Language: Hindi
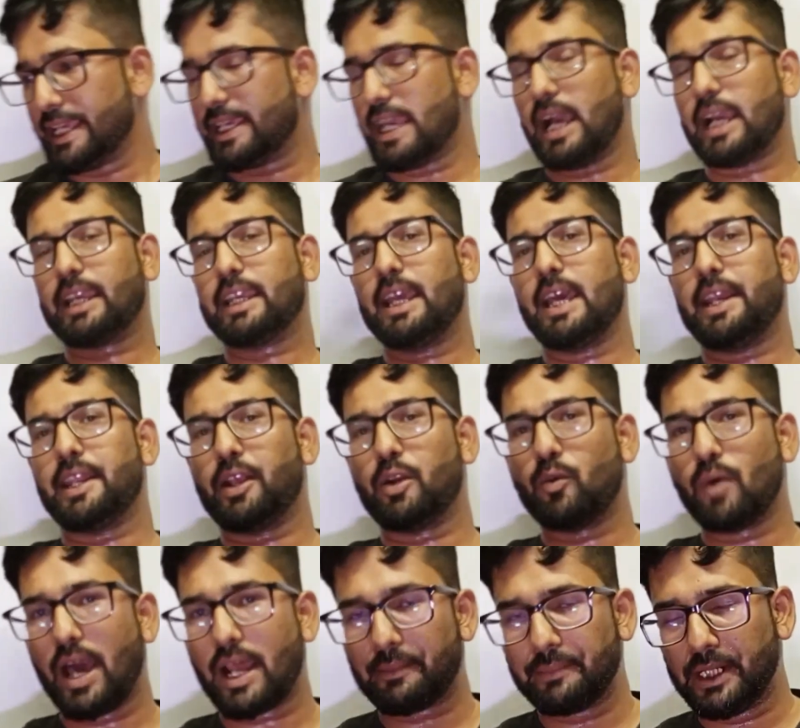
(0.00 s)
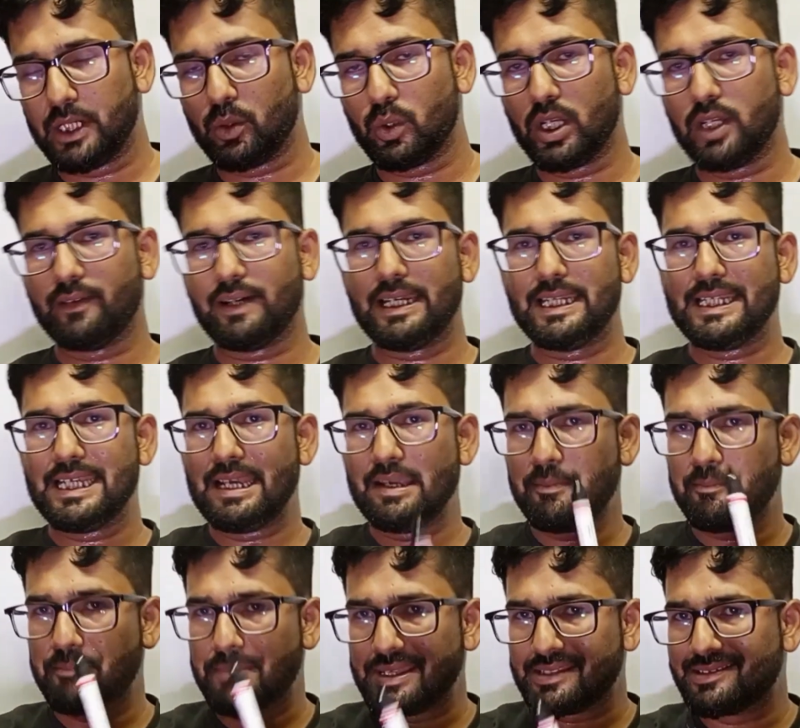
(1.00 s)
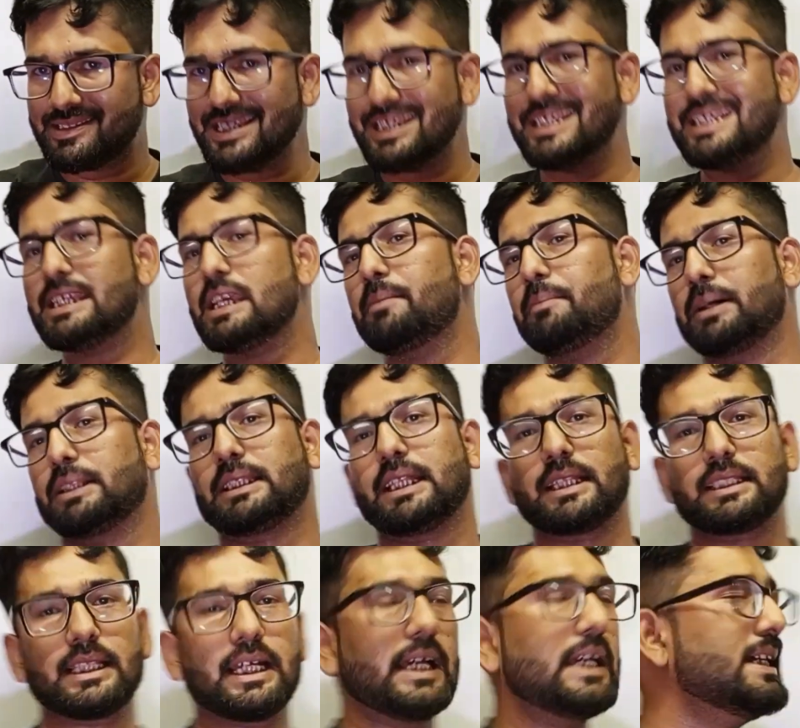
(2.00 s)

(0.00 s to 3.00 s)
क्या क्या रिक्वायरमेंट होने वाली है बेसिक ये बताता